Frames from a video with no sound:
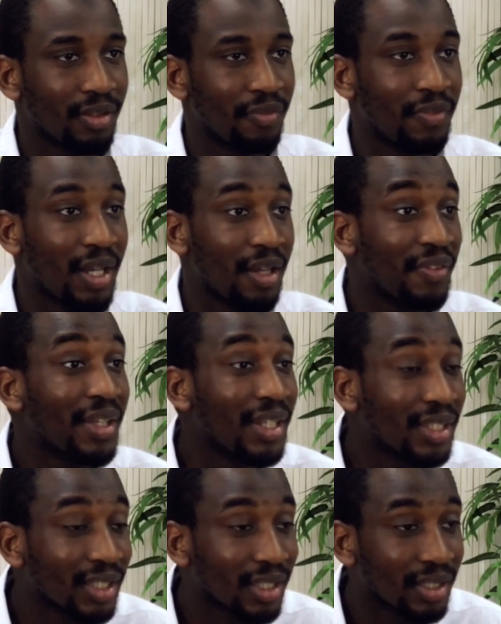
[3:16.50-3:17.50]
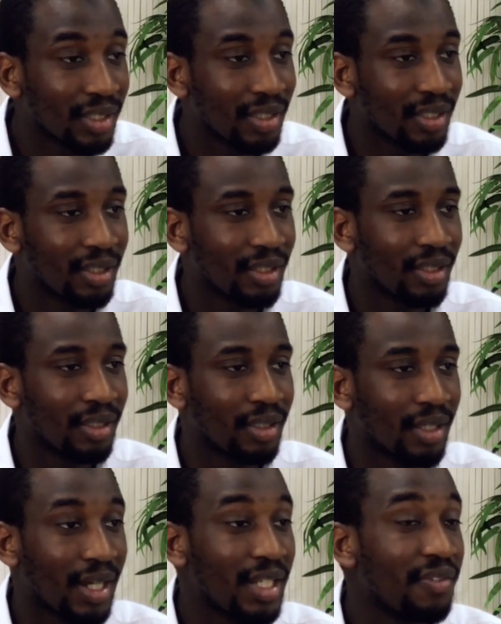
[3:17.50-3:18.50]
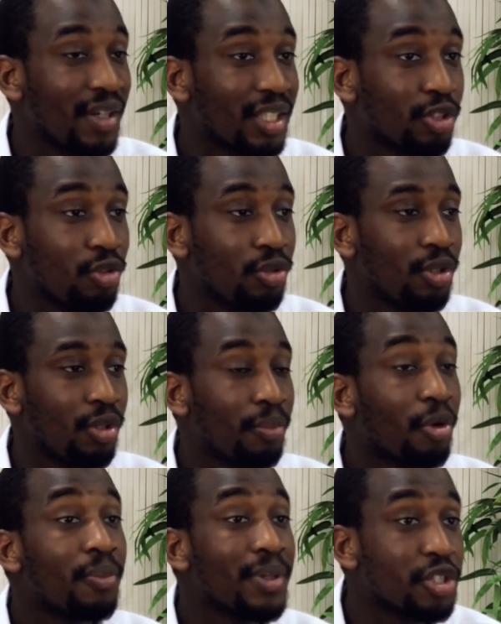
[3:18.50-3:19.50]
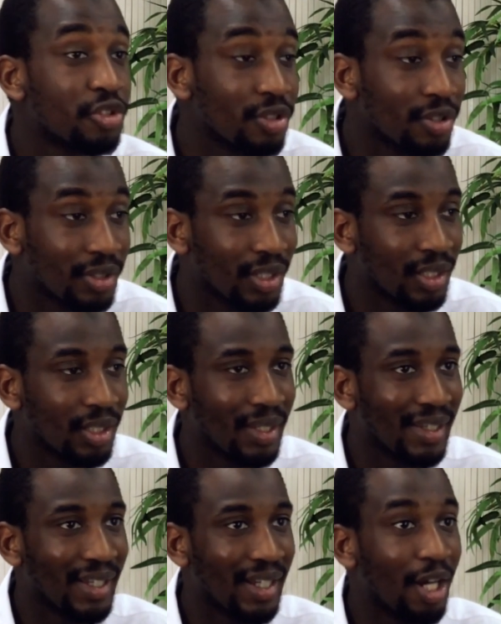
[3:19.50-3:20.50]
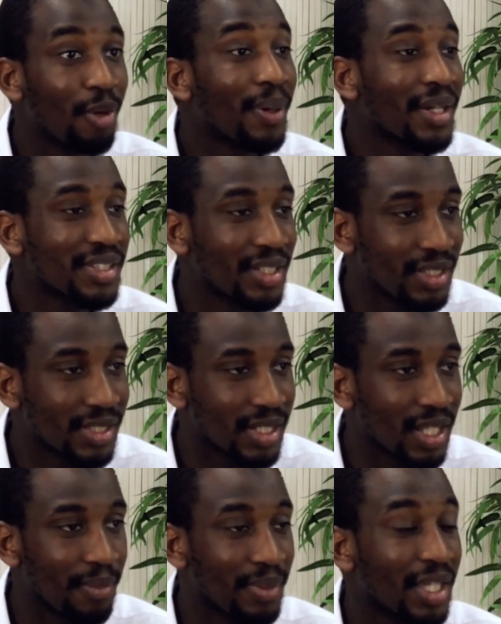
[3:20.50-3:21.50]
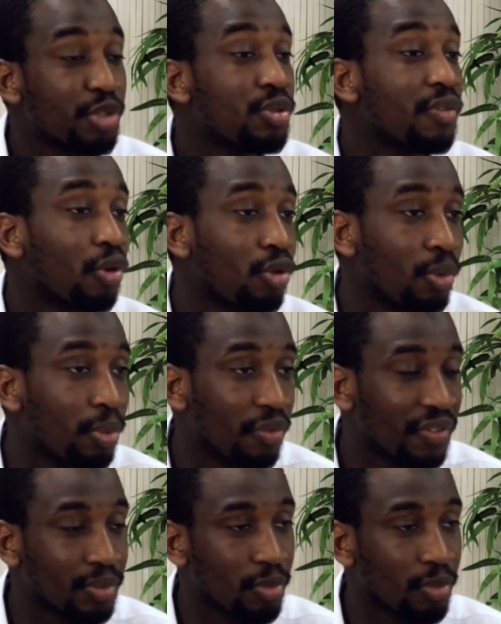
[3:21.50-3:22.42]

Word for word: va, naître, Ali va être le premier jeune à embrasser l'islam et à suivre le prophète